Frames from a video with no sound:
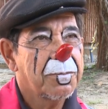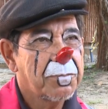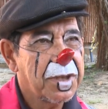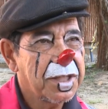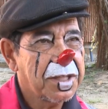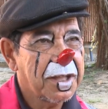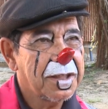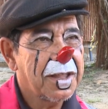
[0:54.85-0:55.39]

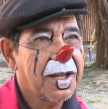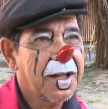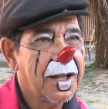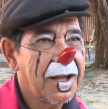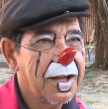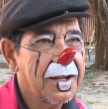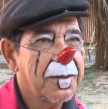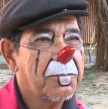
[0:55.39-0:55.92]
pintando a
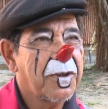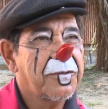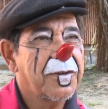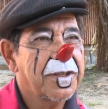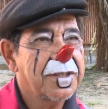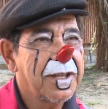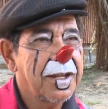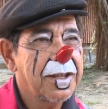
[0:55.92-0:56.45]
cara para
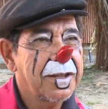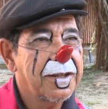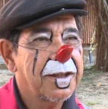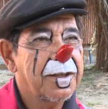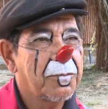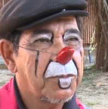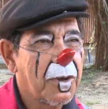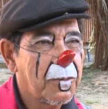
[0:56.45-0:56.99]
fazer
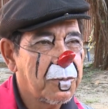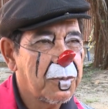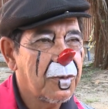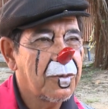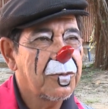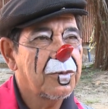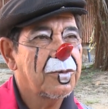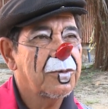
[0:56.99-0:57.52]
alegria para o povo.